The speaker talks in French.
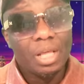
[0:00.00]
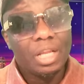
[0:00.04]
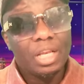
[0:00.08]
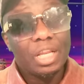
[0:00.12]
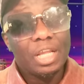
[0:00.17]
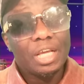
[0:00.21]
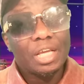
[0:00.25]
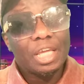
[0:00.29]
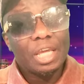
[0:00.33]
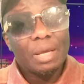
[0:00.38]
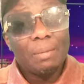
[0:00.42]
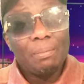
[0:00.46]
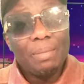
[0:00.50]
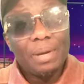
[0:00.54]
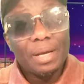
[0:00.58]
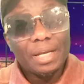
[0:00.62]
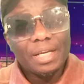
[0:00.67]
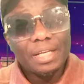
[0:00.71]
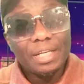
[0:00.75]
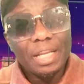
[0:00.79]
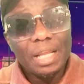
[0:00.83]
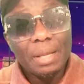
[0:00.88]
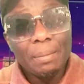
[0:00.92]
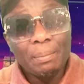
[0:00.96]
le
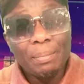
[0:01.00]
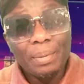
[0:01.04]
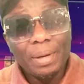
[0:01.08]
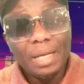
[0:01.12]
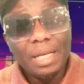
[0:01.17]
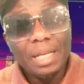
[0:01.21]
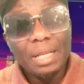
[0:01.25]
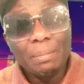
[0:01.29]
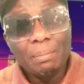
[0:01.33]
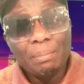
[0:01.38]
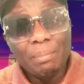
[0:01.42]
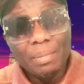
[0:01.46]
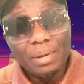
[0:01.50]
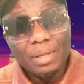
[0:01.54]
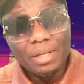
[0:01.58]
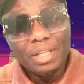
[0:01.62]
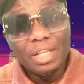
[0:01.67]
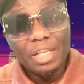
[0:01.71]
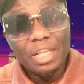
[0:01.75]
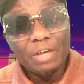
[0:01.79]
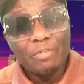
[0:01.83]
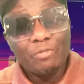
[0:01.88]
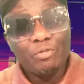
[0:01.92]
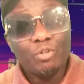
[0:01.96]
Québec
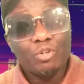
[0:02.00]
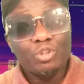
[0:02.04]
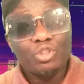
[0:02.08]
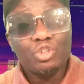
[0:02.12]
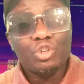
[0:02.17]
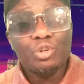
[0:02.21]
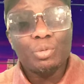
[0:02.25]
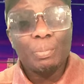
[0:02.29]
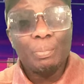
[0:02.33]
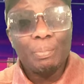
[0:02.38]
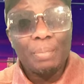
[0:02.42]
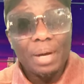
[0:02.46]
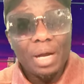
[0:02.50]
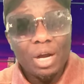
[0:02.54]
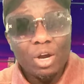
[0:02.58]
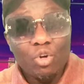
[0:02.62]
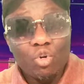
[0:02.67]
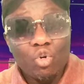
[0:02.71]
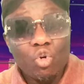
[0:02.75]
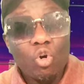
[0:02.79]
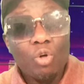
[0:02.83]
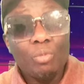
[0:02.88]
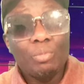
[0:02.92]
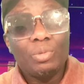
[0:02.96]
ne fonctionne pas
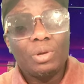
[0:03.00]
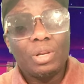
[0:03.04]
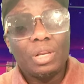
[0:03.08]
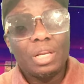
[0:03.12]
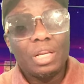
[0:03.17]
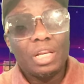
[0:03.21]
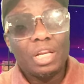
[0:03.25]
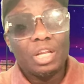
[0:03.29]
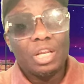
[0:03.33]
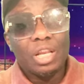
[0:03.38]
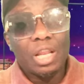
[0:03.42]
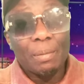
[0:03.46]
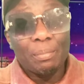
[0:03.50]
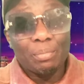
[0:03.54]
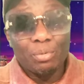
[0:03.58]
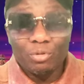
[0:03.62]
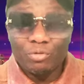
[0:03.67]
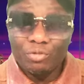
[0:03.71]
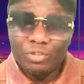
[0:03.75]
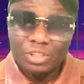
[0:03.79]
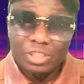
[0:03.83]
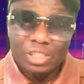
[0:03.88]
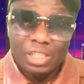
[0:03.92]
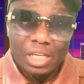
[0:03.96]
comme la
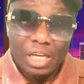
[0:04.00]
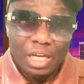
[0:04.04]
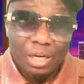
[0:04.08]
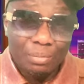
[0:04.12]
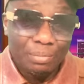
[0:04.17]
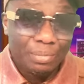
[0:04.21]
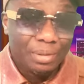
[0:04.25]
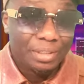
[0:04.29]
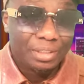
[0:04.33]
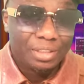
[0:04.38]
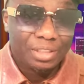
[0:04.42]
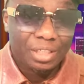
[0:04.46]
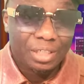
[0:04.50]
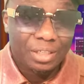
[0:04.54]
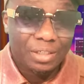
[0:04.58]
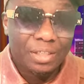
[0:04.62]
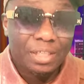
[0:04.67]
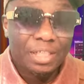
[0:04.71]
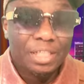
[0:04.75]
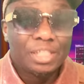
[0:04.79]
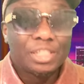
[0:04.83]
province de l'Alberta.